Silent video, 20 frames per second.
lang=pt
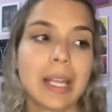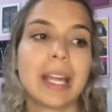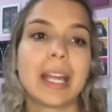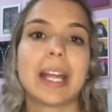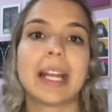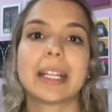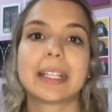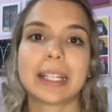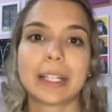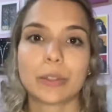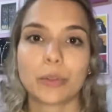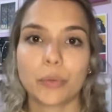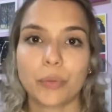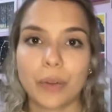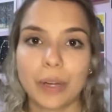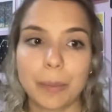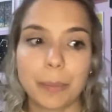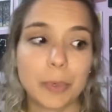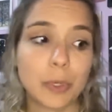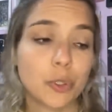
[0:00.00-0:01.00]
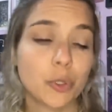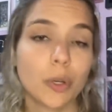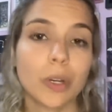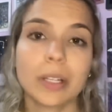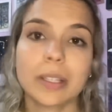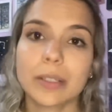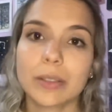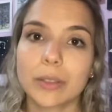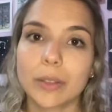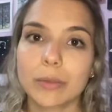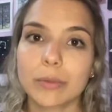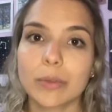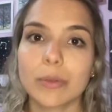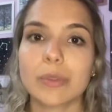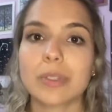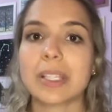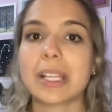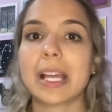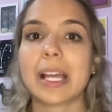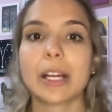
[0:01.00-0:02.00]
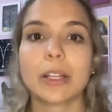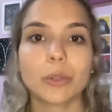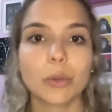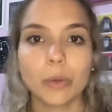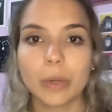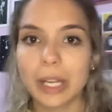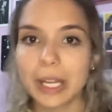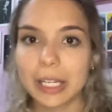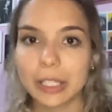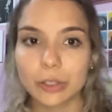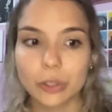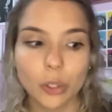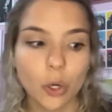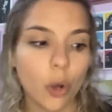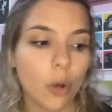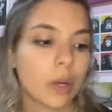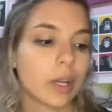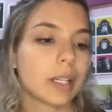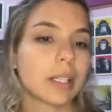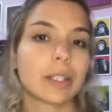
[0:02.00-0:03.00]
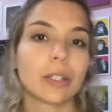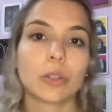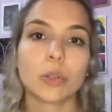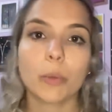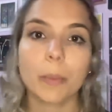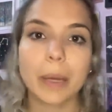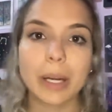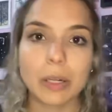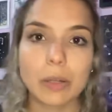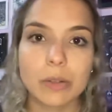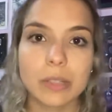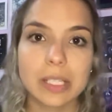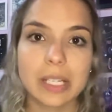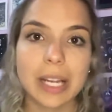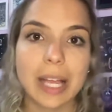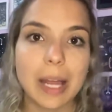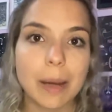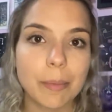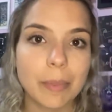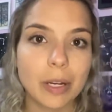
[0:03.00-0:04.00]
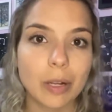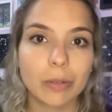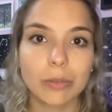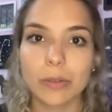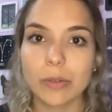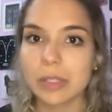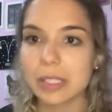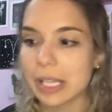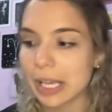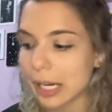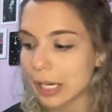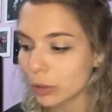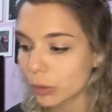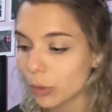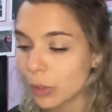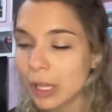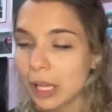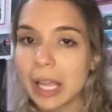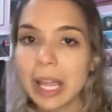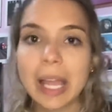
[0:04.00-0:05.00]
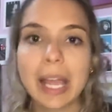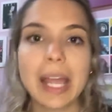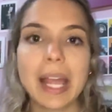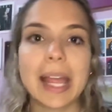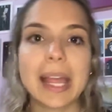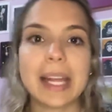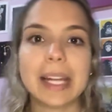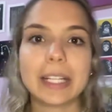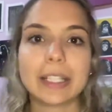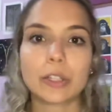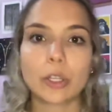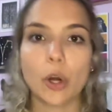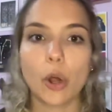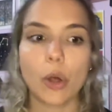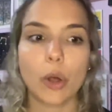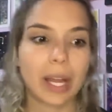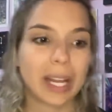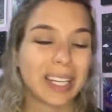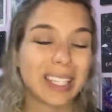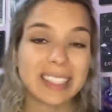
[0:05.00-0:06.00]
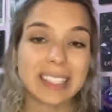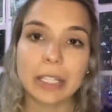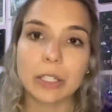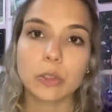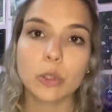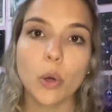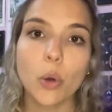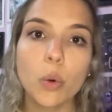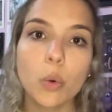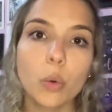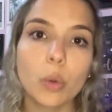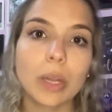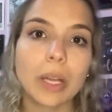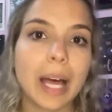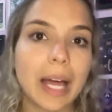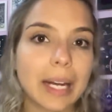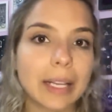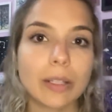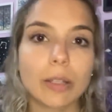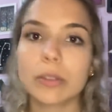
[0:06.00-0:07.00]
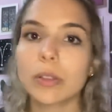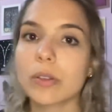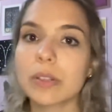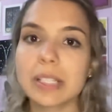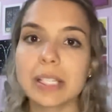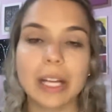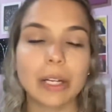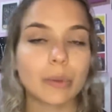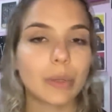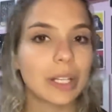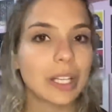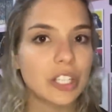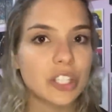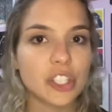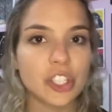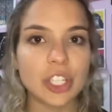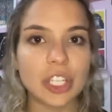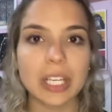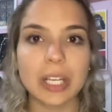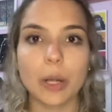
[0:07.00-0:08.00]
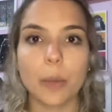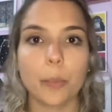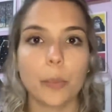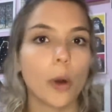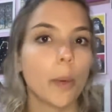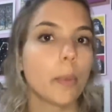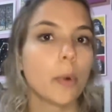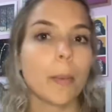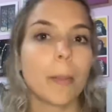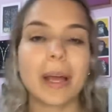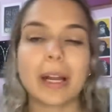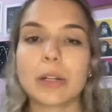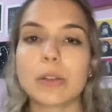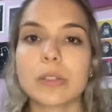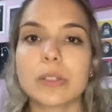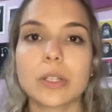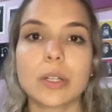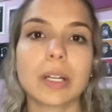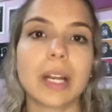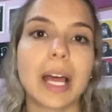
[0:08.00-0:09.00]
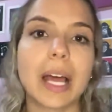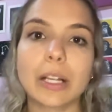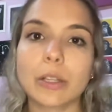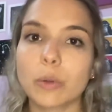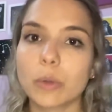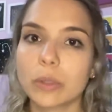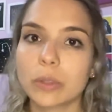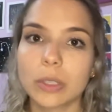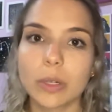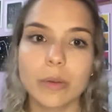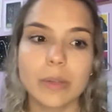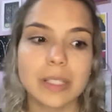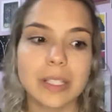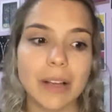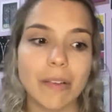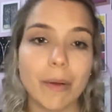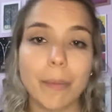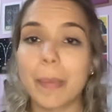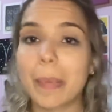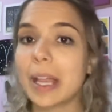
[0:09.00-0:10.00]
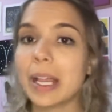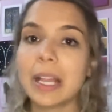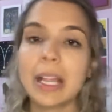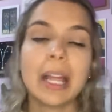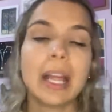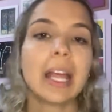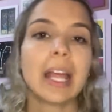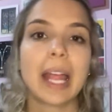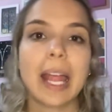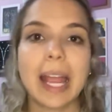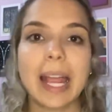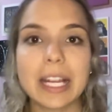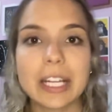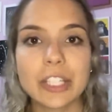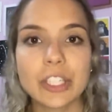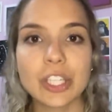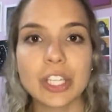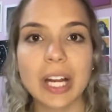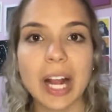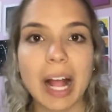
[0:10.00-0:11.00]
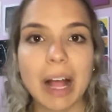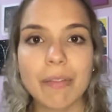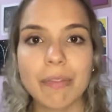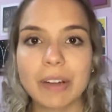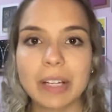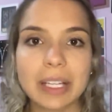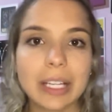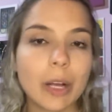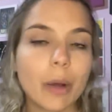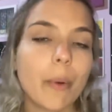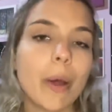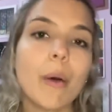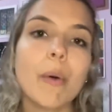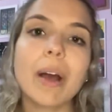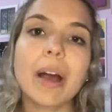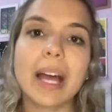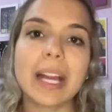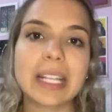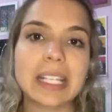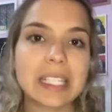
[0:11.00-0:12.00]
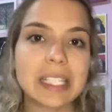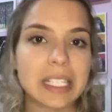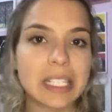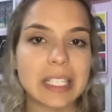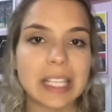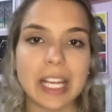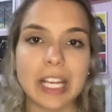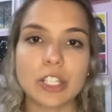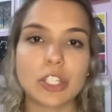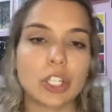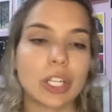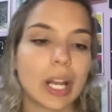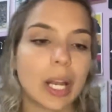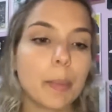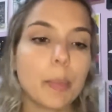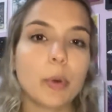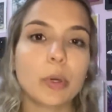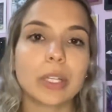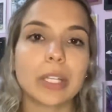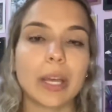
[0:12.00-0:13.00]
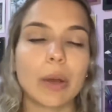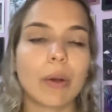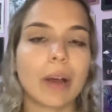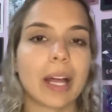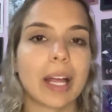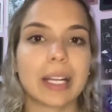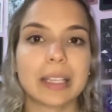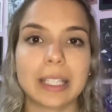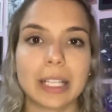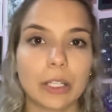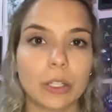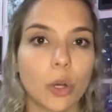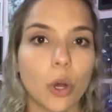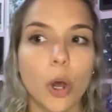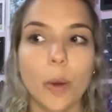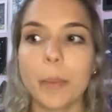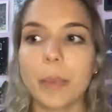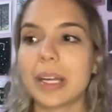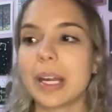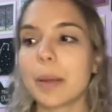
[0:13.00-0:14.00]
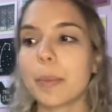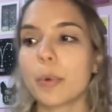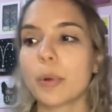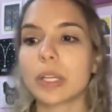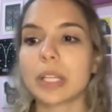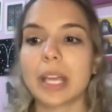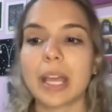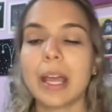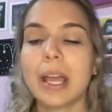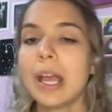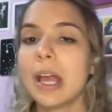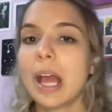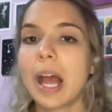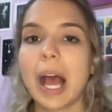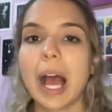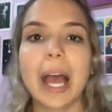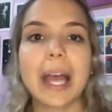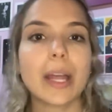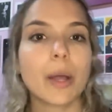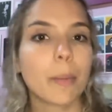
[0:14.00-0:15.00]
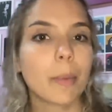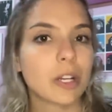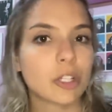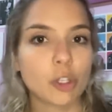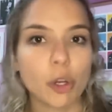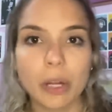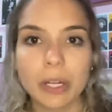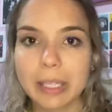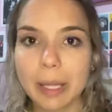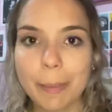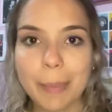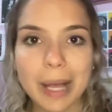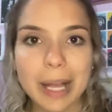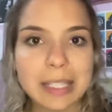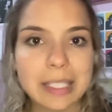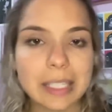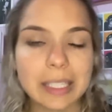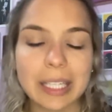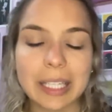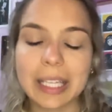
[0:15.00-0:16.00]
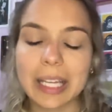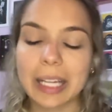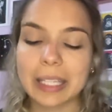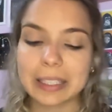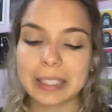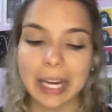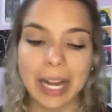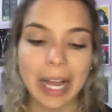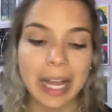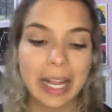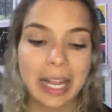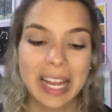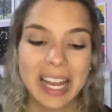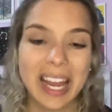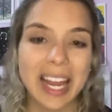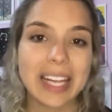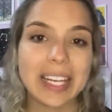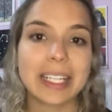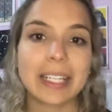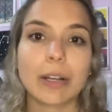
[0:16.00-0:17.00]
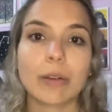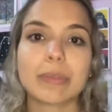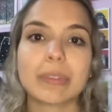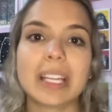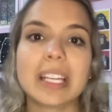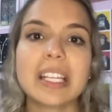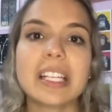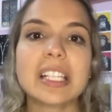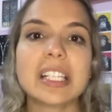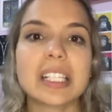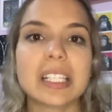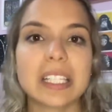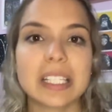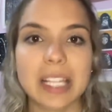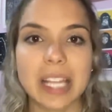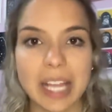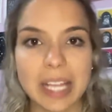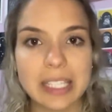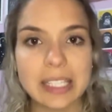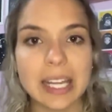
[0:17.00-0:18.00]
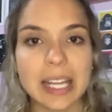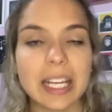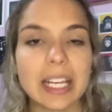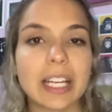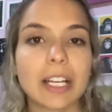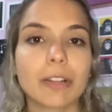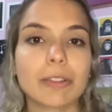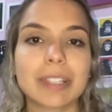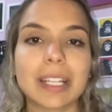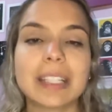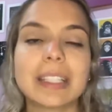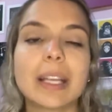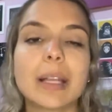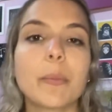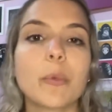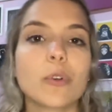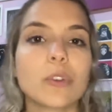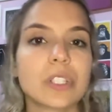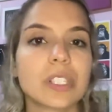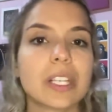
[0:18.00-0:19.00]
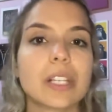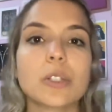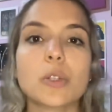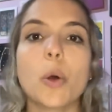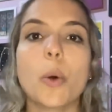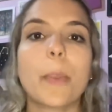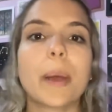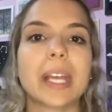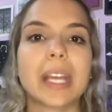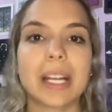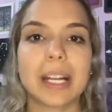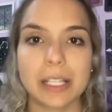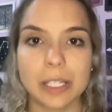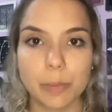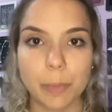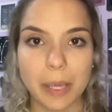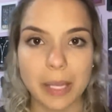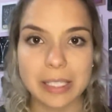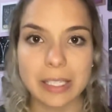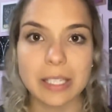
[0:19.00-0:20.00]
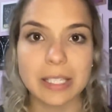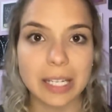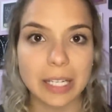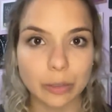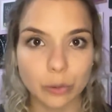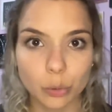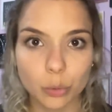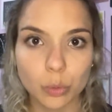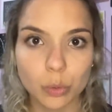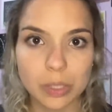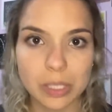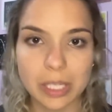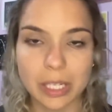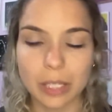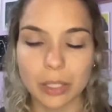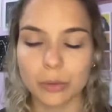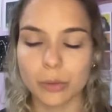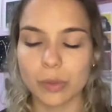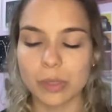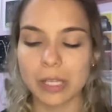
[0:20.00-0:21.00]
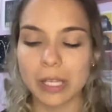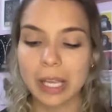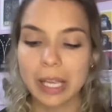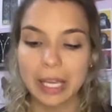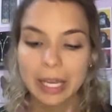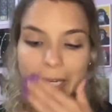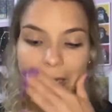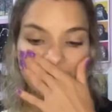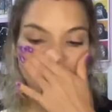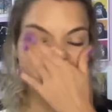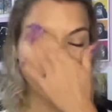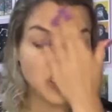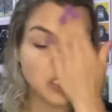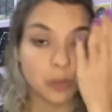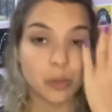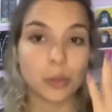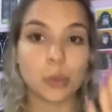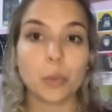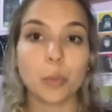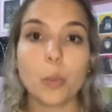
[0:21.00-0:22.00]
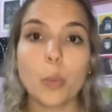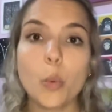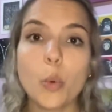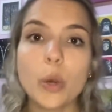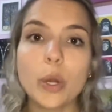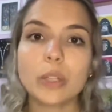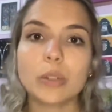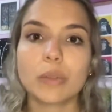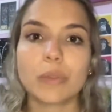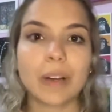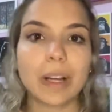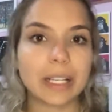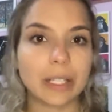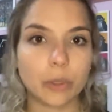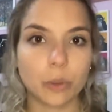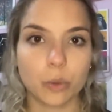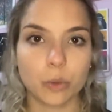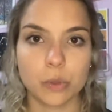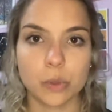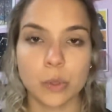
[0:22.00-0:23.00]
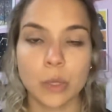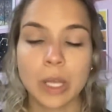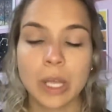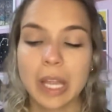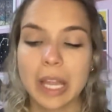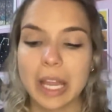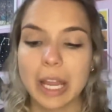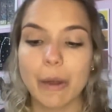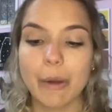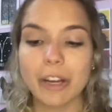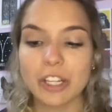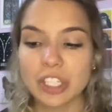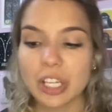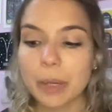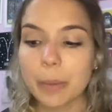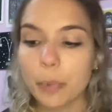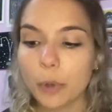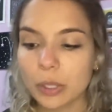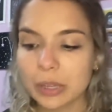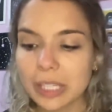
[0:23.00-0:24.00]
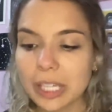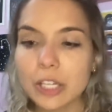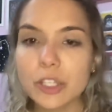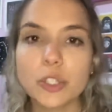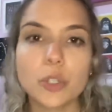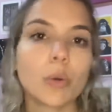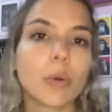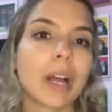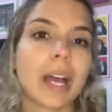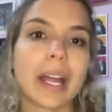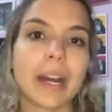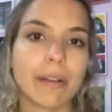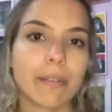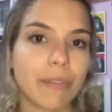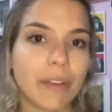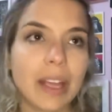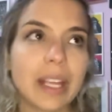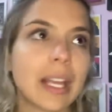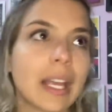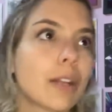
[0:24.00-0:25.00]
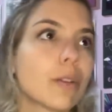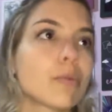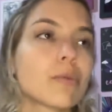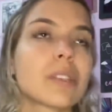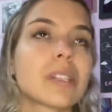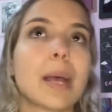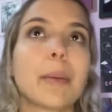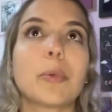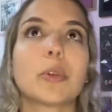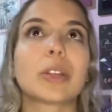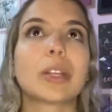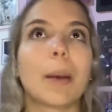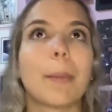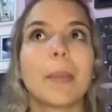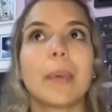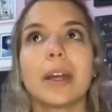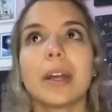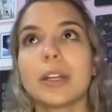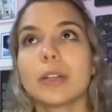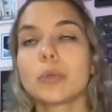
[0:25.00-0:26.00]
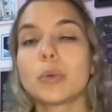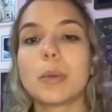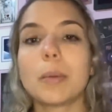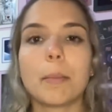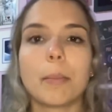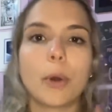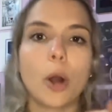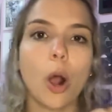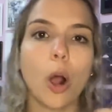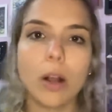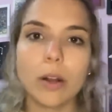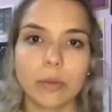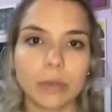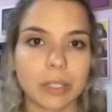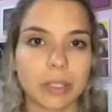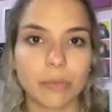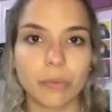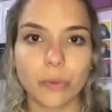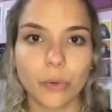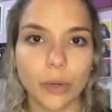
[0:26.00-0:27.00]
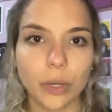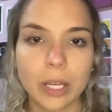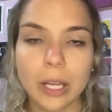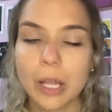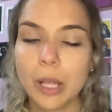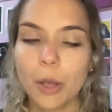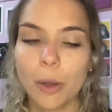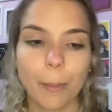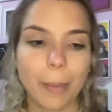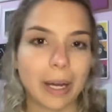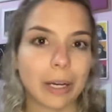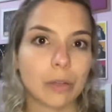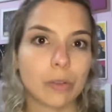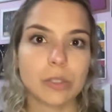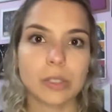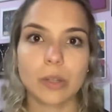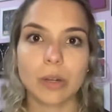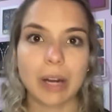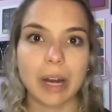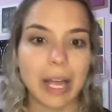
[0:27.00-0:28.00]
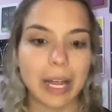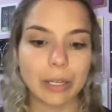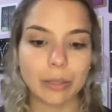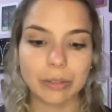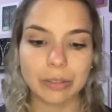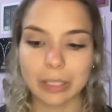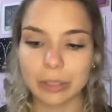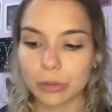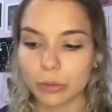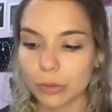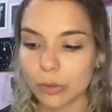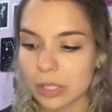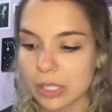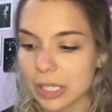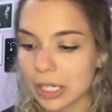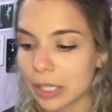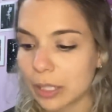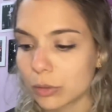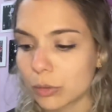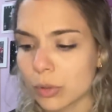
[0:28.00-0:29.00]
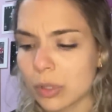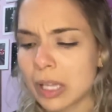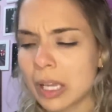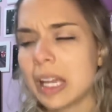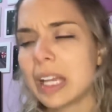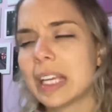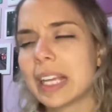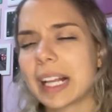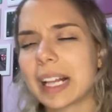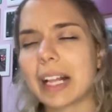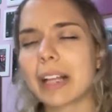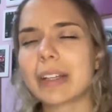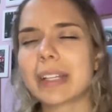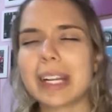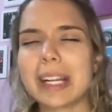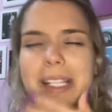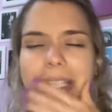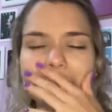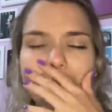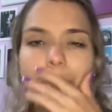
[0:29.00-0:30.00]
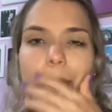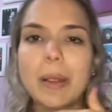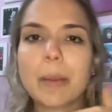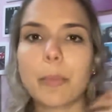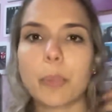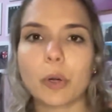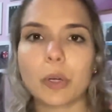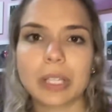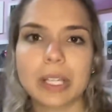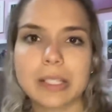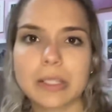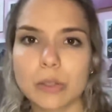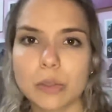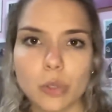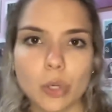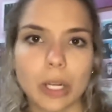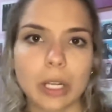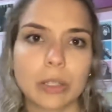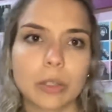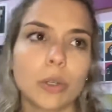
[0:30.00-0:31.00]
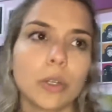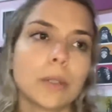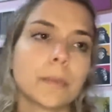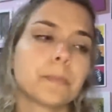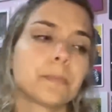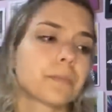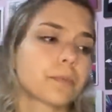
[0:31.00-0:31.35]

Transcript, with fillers: Ele tentou Felipe Jonathan, não deu certo, ele troca. Ele tentou Marcos Guilherme, não deu certo, ele troca. Ele tentou o Goulart, não deu certo, ele tira. O próprio Marcos Leonardo, quando não estava bem, ele tirava. Ele não é um cara insistente, nem porque o cara tem nome, nem porque, ai, é uma joia da base, tem que entrar. Ele não tem insistência e ele não tem teimosias com pequenas peças dentro do Santos. E eu acho isso muito valioso. Eu acho que é importante que um cara venha e não sabe o tamanho do embrólio que foi Marcos Leonardo dentro do Santos. E é claro que ele sabe a importância do jogador,